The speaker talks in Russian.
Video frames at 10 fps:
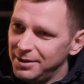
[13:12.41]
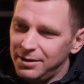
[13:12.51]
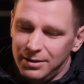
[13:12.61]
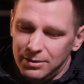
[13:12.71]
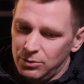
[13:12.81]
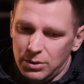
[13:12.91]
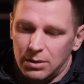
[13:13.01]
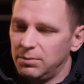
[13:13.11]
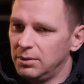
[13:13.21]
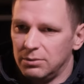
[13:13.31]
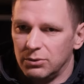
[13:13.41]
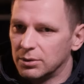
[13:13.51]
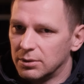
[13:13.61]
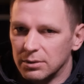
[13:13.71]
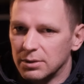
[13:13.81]
И, ну, как бы,
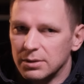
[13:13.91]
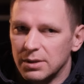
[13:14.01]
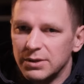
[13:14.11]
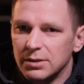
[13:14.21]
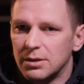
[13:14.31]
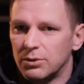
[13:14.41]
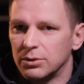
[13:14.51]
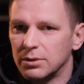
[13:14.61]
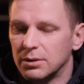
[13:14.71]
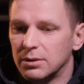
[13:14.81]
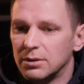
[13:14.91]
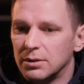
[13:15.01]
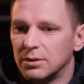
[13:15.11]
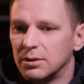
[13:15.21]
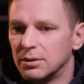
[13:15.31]
вот э, со всех сторон,
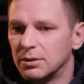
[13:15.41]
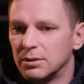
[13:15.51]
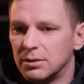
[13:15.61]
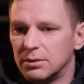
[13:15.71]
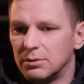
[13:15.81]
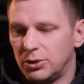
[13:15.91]
э,